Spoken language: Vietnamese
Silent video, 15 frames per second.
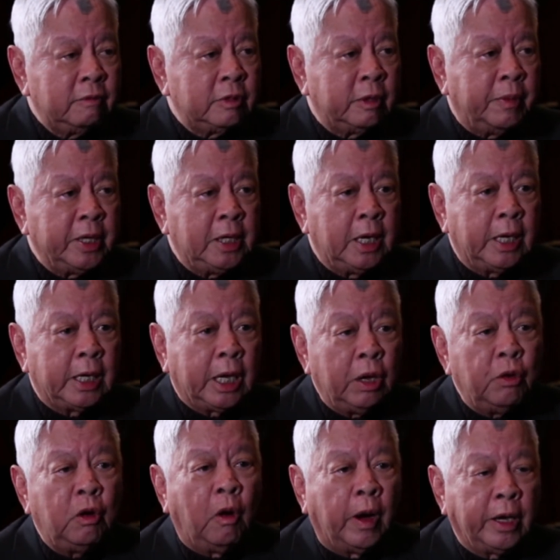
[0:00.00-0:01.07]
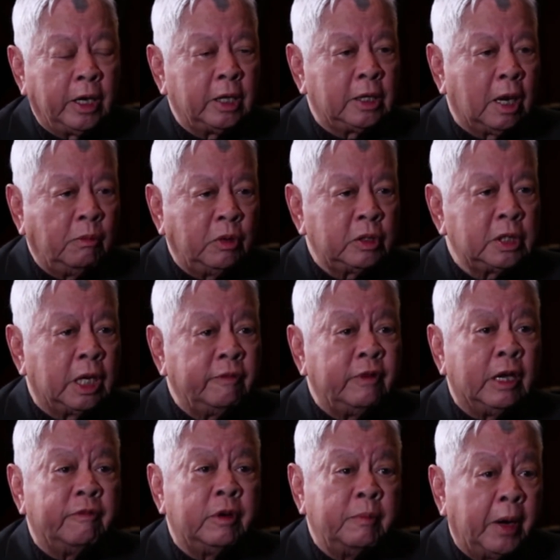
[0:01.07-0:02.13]
Ừ. Bây giờ kêu gọi người chồng nó trở
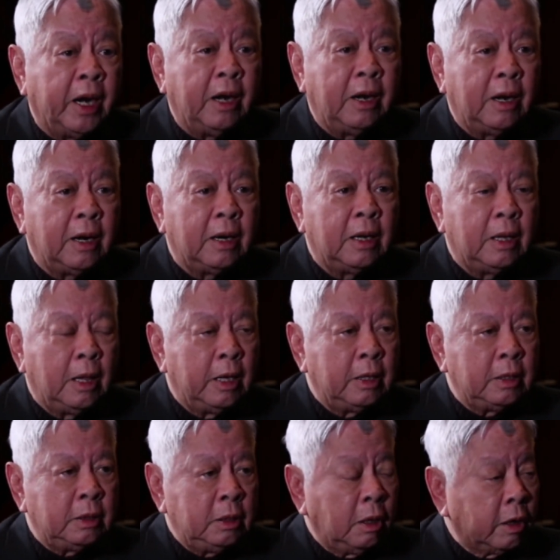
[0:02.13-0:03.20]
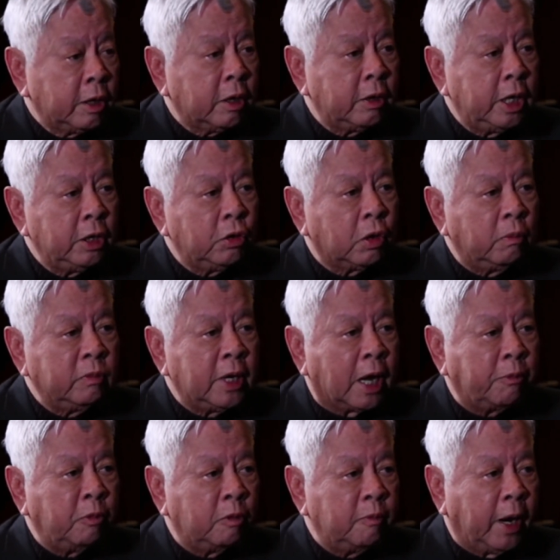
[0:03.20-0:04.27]
về với mình. Ừ. Do đó cho nên tôi cũng
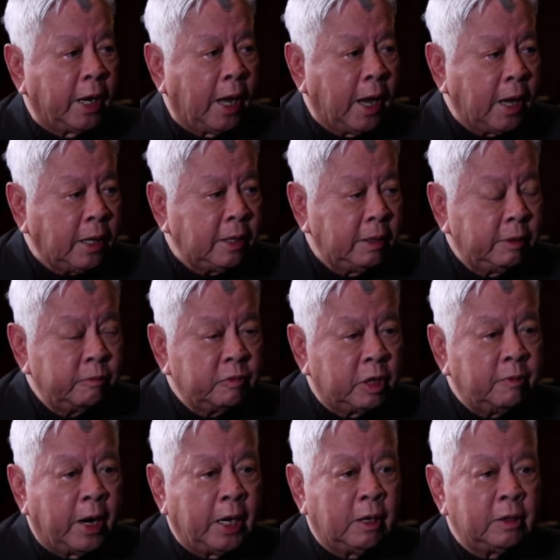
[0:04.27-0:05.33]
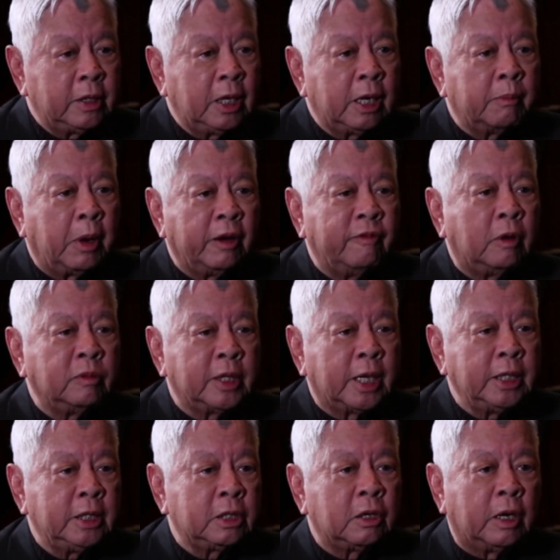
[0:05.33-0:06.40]
đặt một bài hát. Bài đó tức là bài Vòng
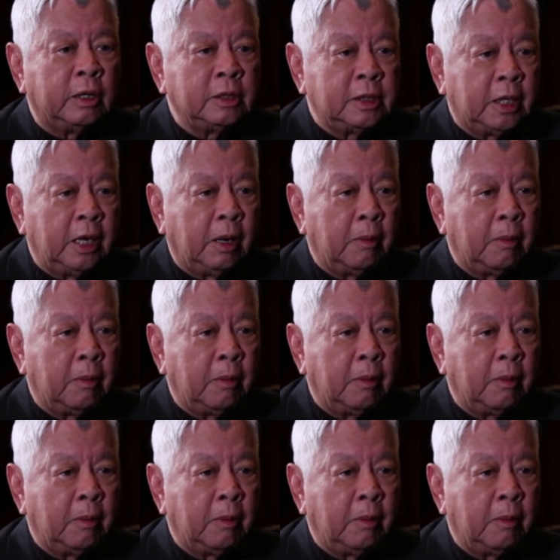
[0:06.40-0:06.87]
Tay Giữ Trọn Ân Tình.